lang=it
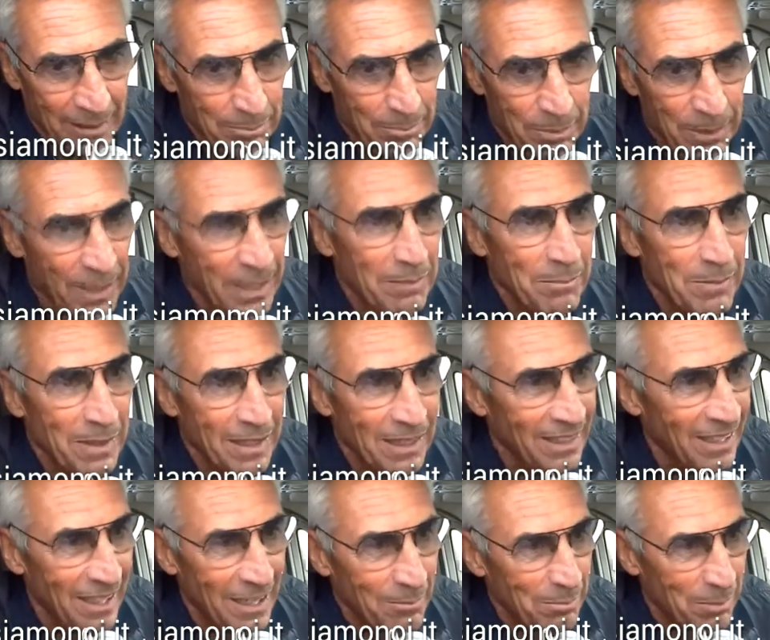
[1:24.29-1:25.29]
prime,
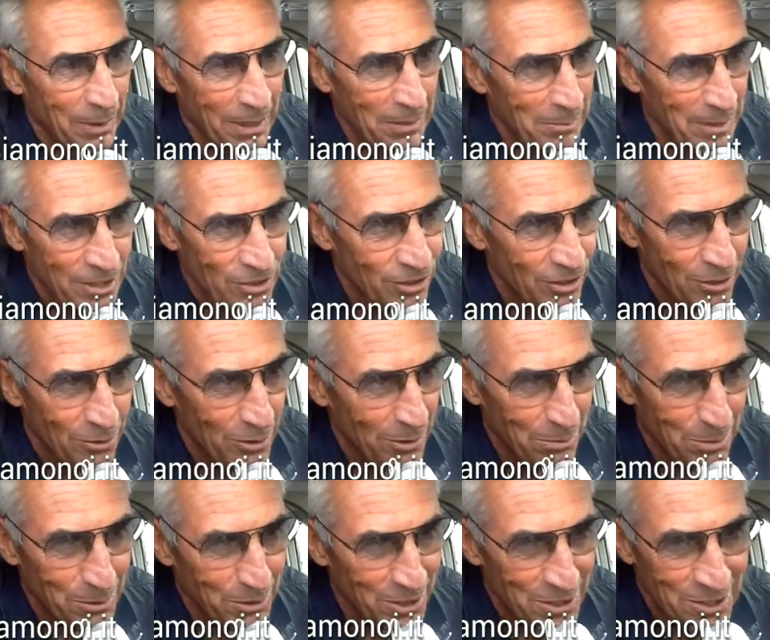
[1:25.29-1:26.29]
nelle prime 5
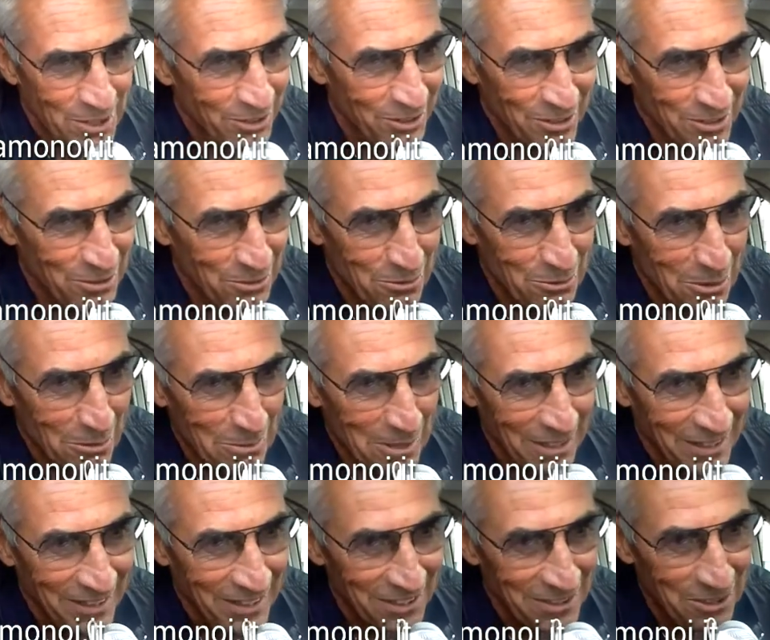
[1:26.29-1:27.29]
posizioni
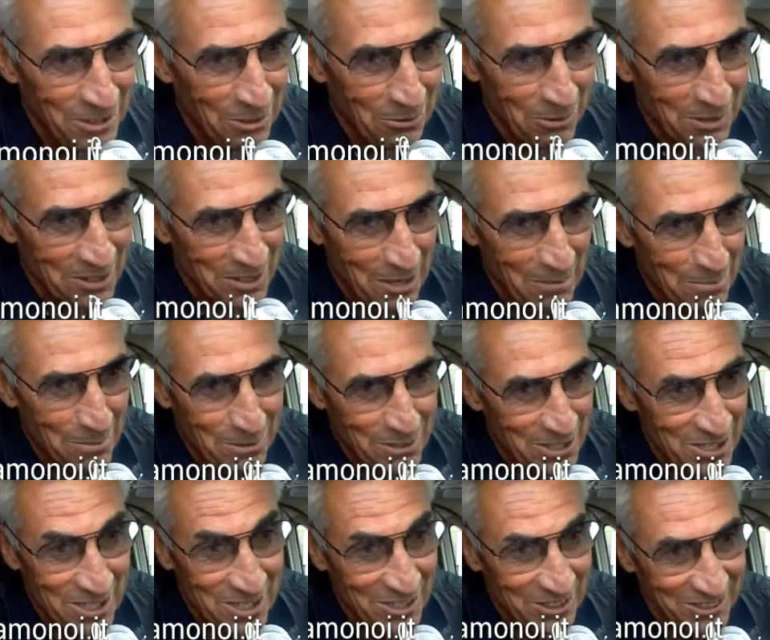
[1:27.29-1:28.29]
sicuramente, 5-6
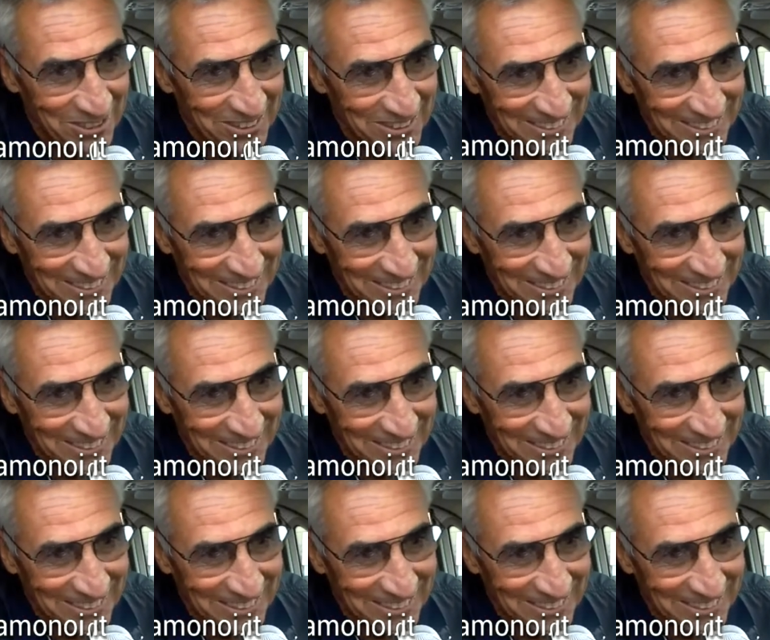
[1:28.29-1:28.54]
posizioni.